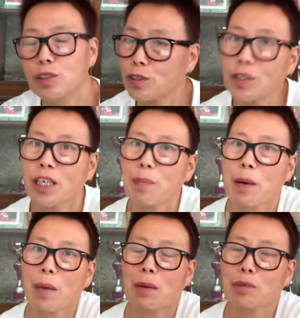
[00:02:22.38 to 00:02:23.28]
就可以
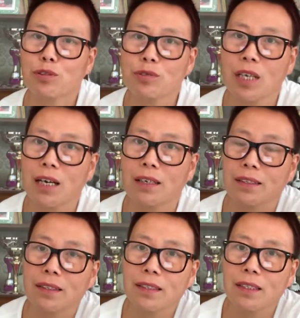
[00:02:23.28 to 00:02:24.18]
把妈妈送
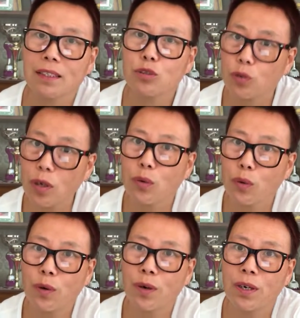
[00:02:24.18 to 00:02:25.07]
上绝
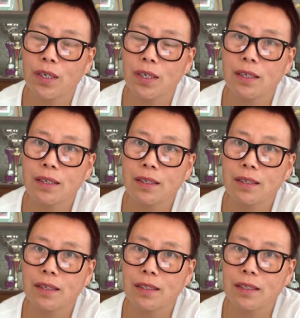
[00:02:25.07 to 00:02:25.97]
路。
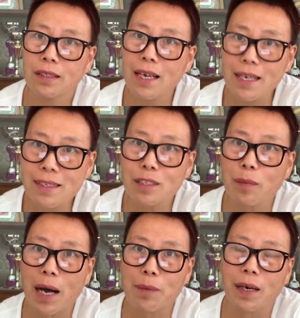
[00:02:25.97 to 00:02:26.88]
勒死
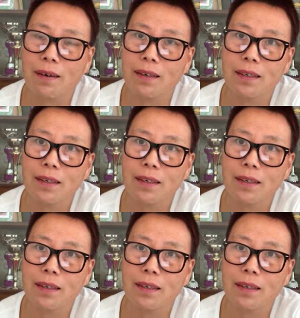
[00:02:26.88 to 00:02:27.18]
妈妈！